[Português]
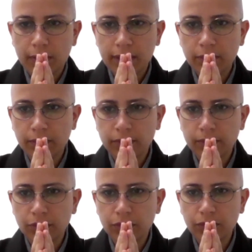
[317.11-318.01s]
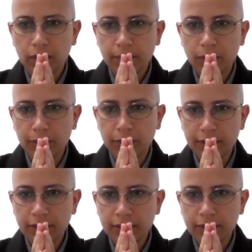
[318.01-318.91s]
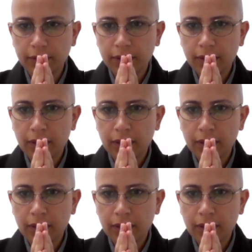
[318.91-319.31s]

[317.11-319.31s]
ego de forma egoísta,